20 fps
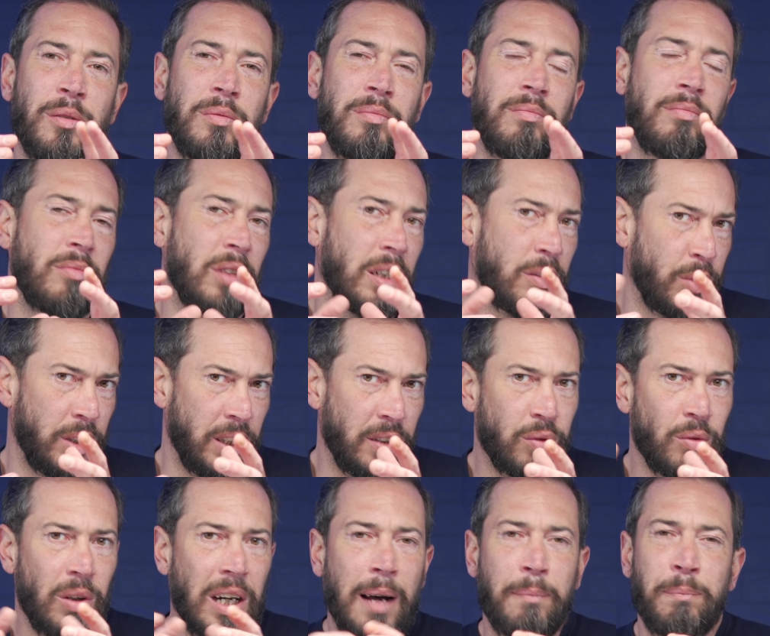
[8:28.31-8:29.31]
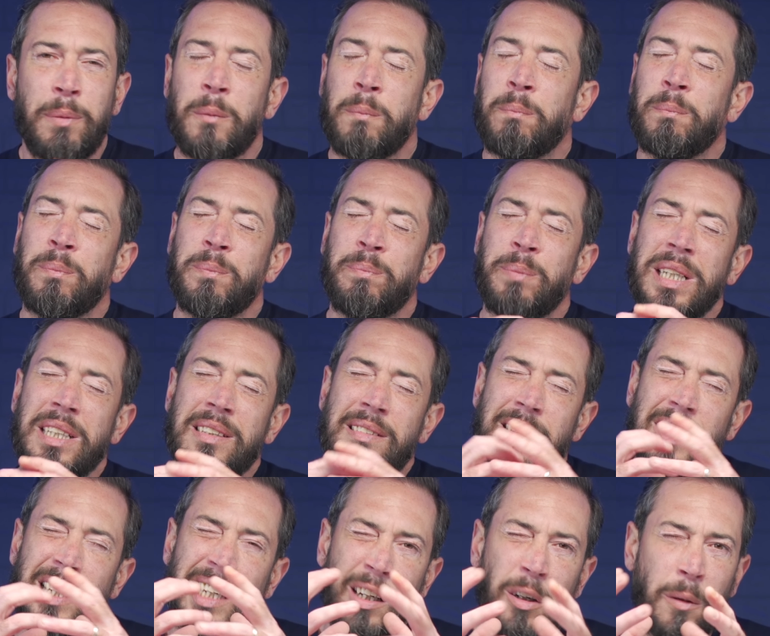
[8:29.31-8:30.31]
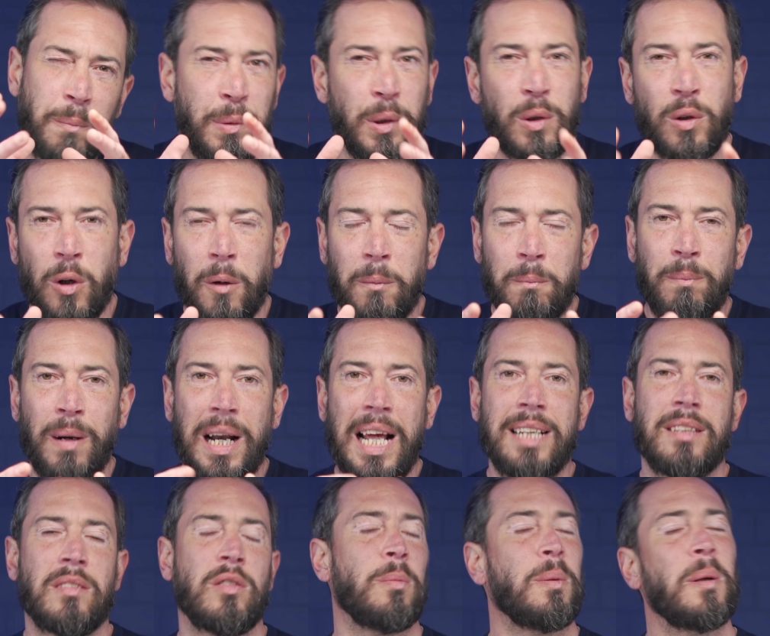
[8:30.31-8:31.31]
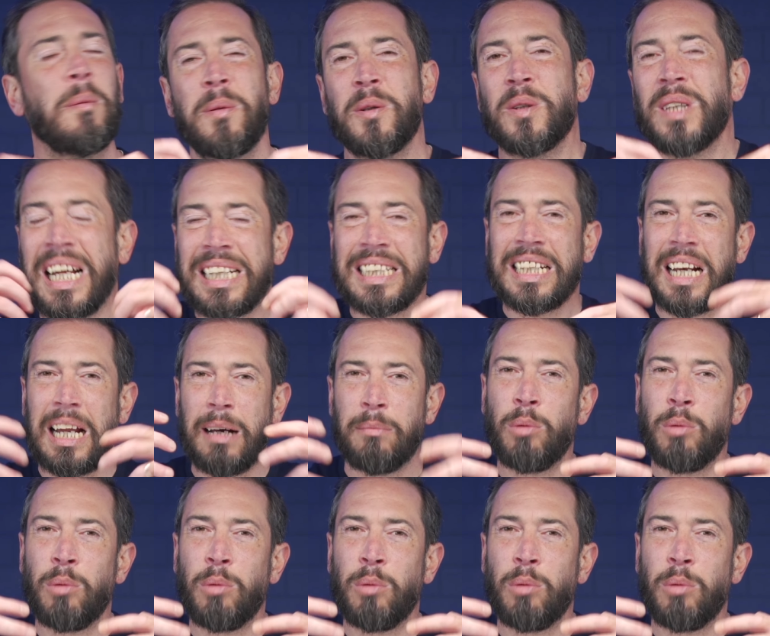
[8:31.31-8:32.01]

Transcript: e quindi sull'app è un pizzichino più complesso, proprio data la